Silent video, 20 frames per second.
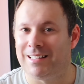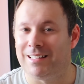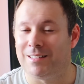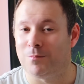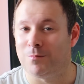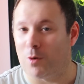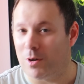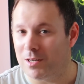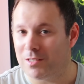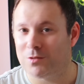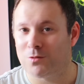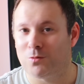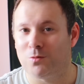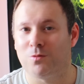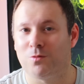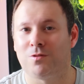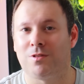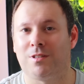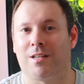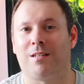E embora
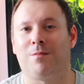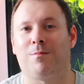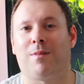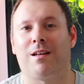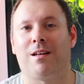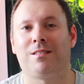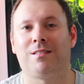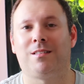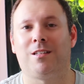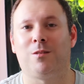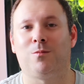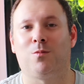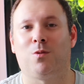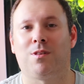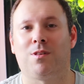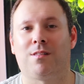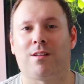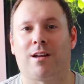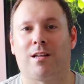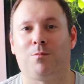estudos em animais tenham
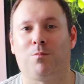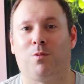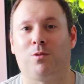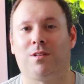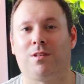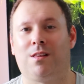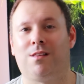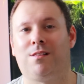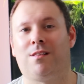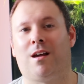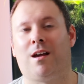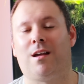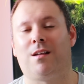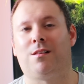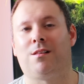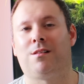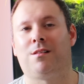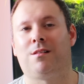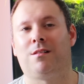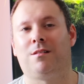mostrado
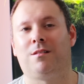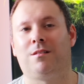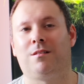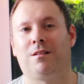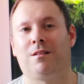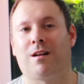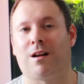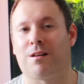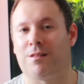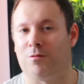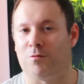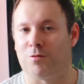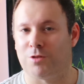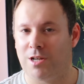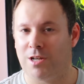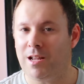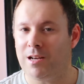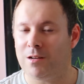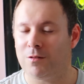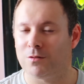potenciais
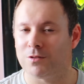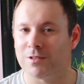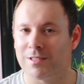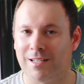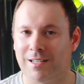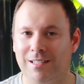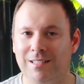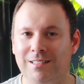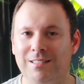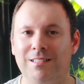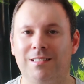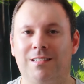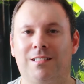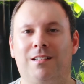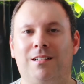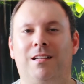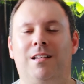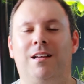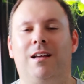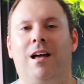carcinogênicos, câncer,
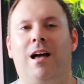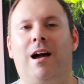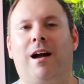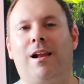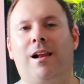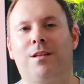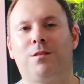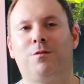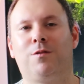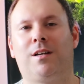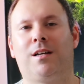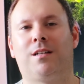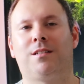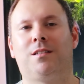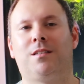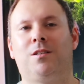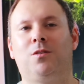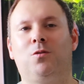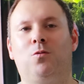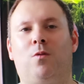a
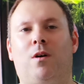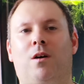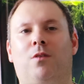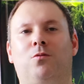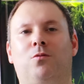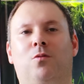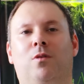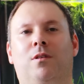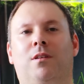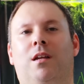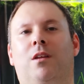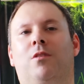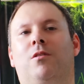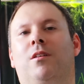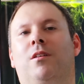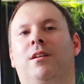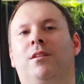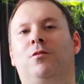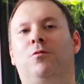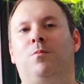classificação atual do
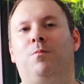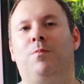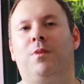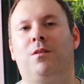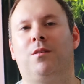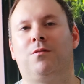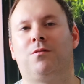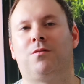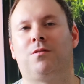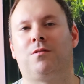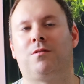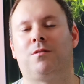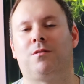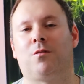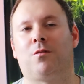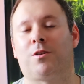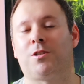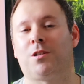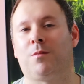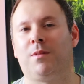glutaraldeído pelos
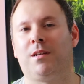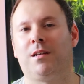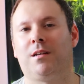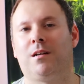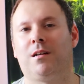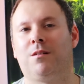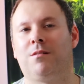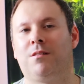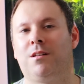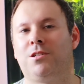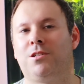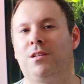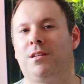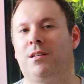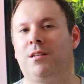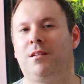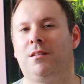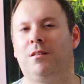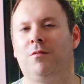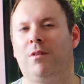norte-americanos é de
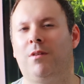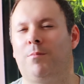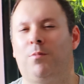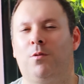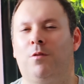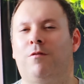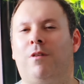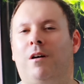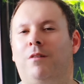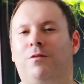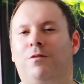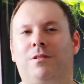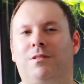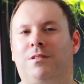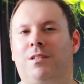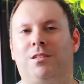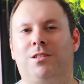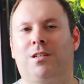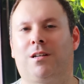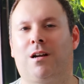que não é provável que
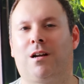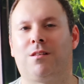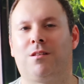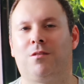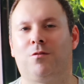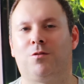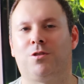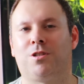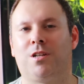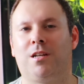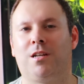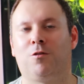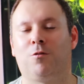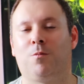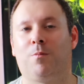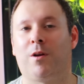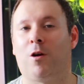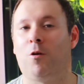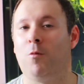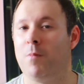seja carcinogênico para